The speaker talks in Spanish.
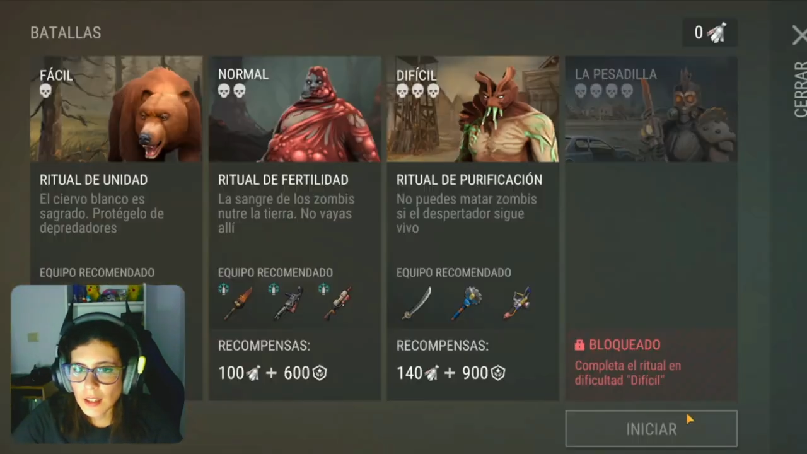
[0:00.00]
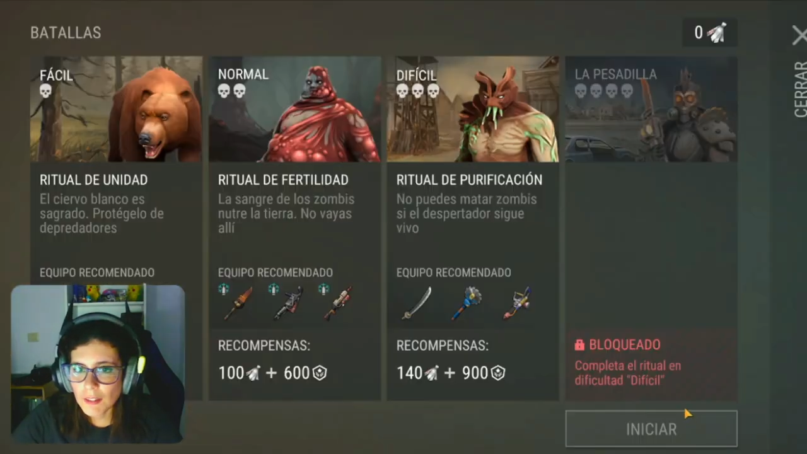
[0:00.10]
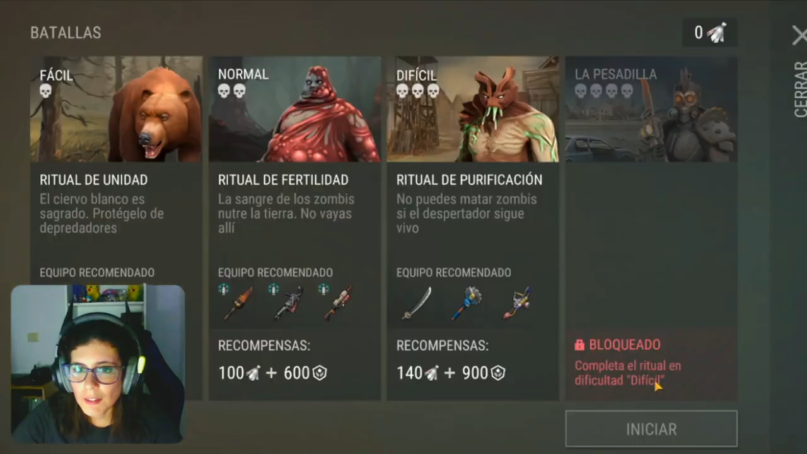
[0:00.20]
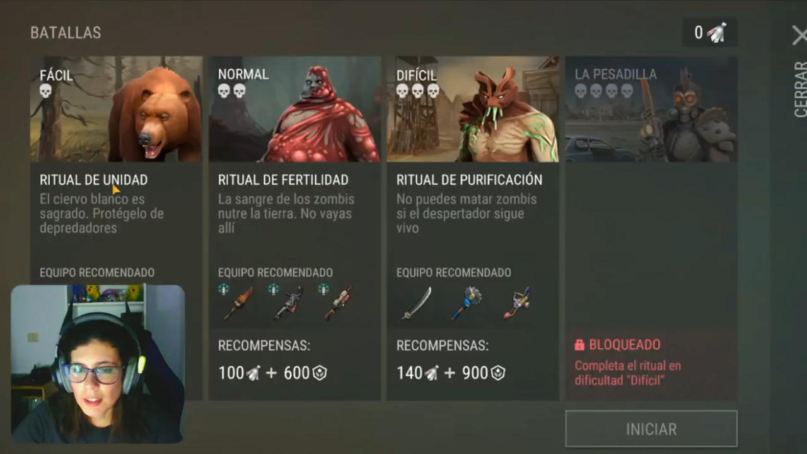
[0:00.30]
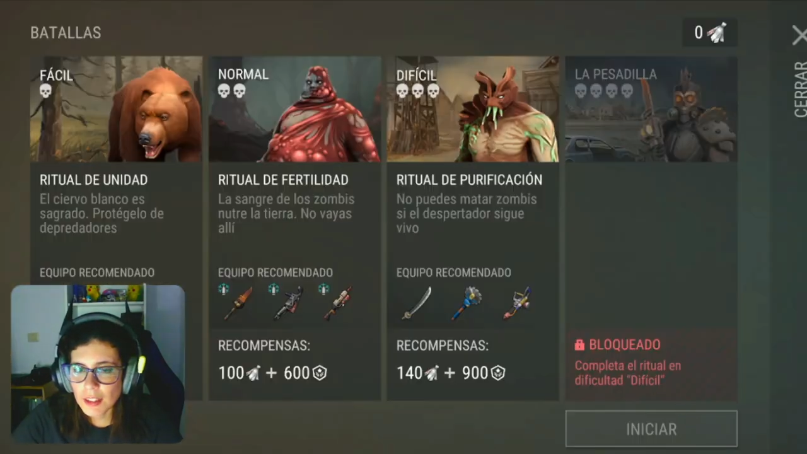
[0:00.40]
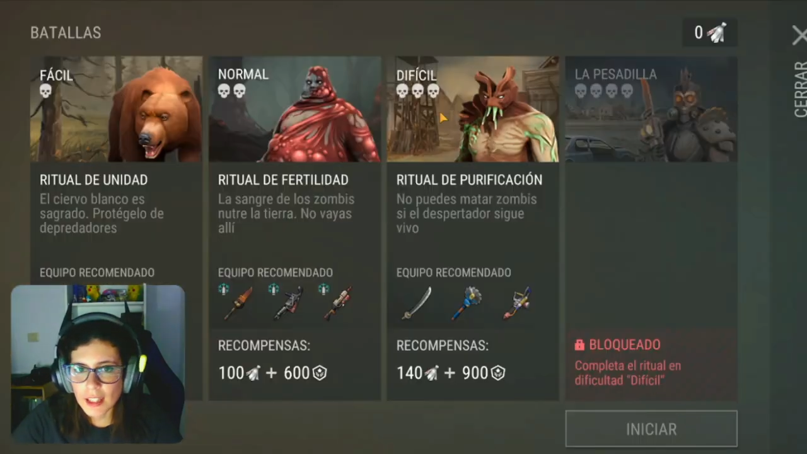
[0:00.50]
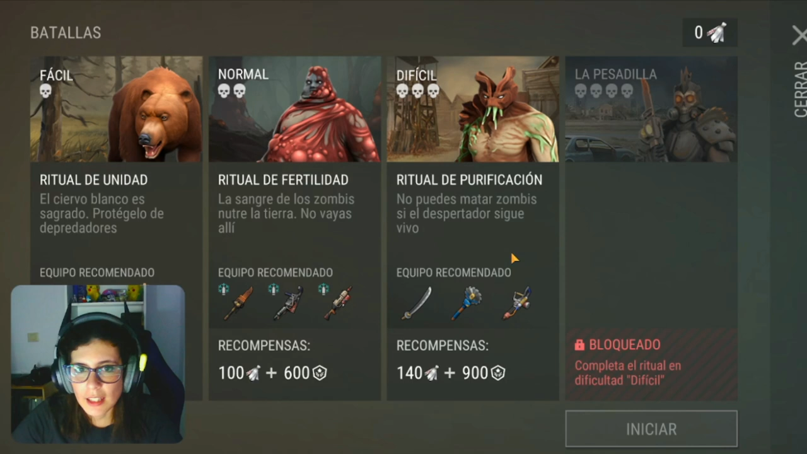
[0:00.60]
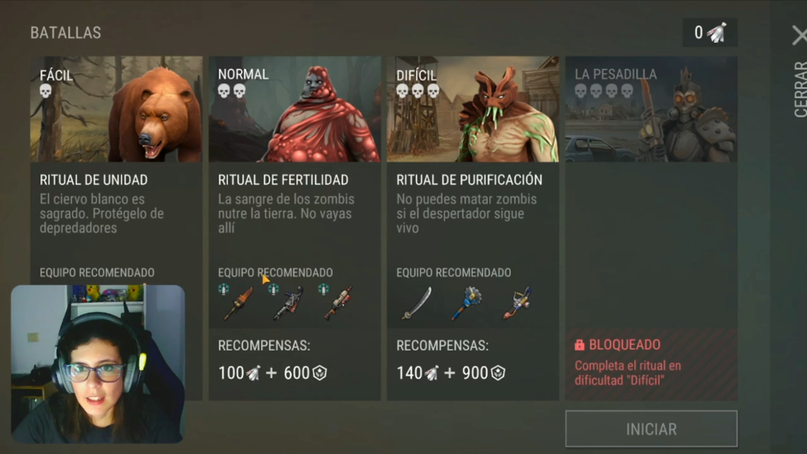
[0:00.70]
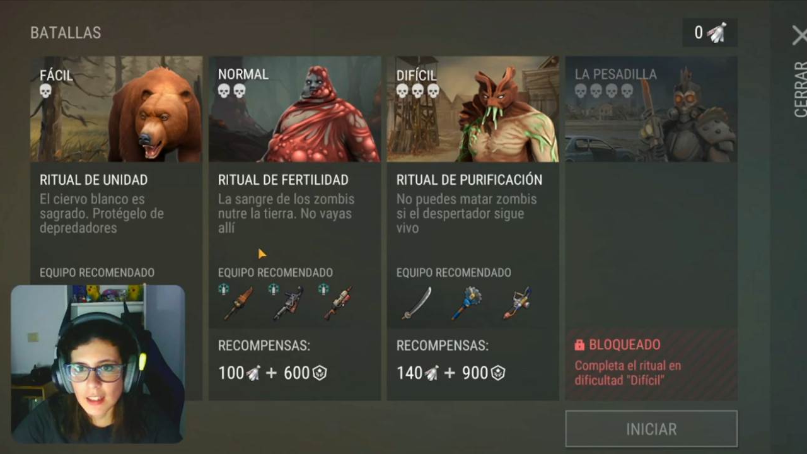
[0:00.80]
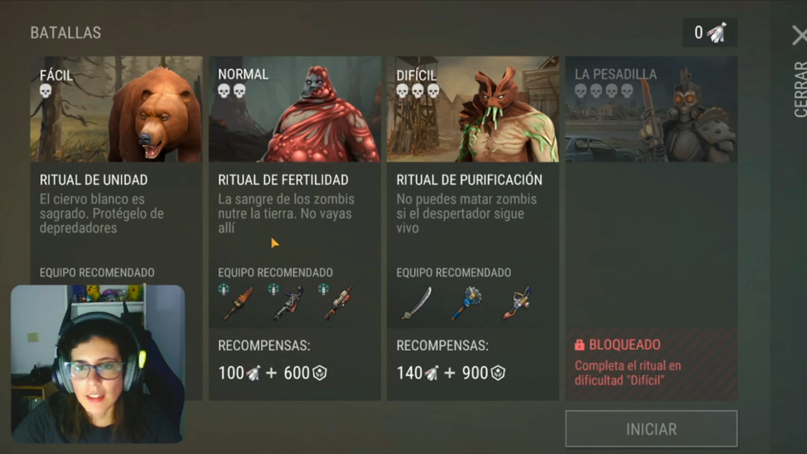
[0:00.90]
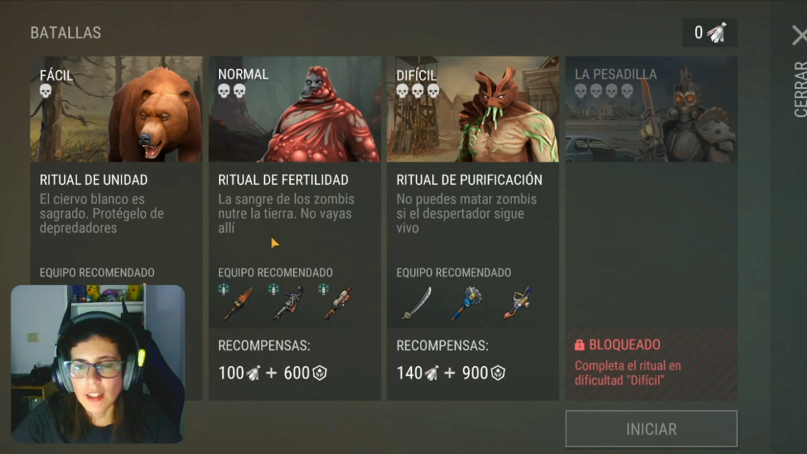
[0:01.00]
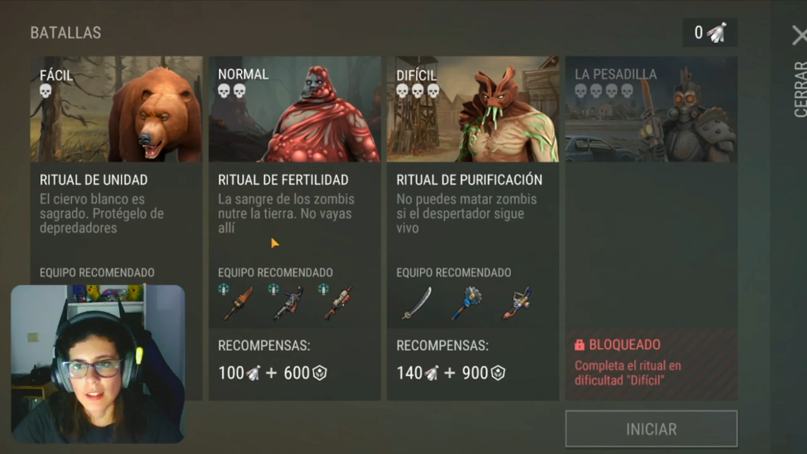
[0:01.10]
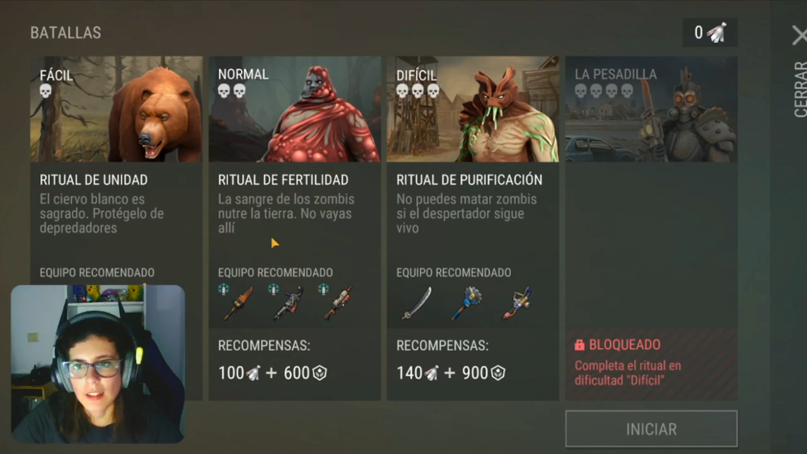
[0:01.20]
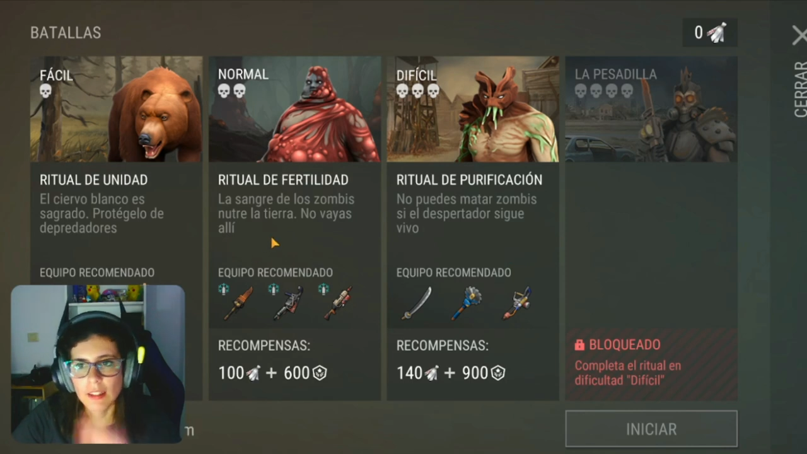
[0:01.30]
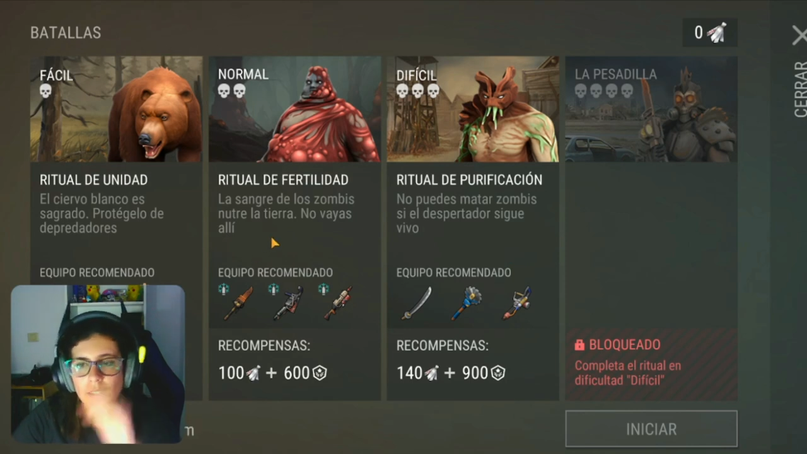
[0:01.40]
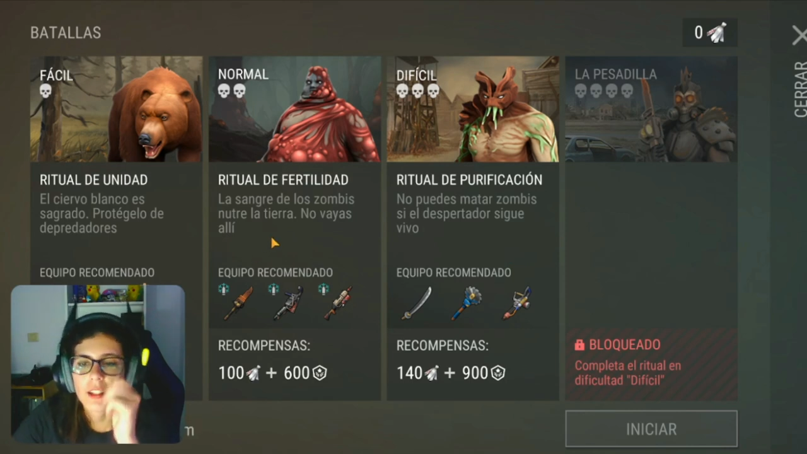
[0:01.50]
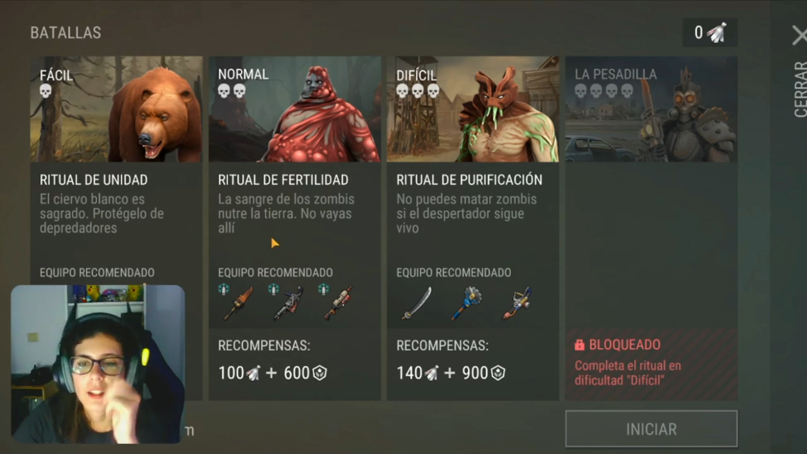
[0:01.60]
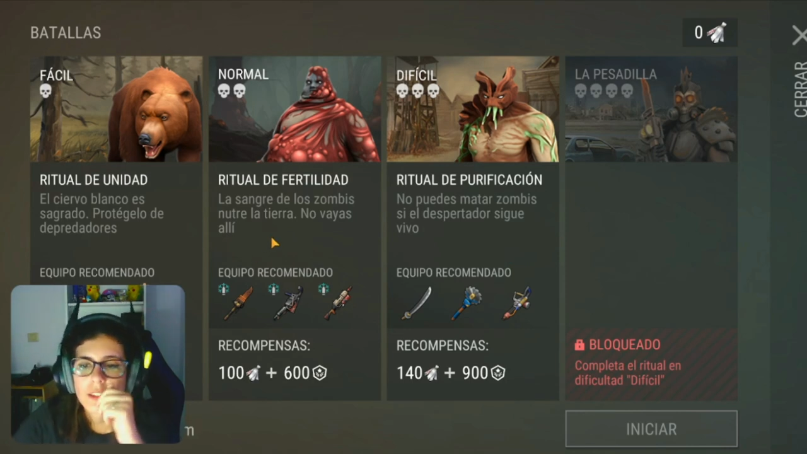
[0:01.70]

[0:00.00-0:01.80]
enfrentarte a esta gente, vale,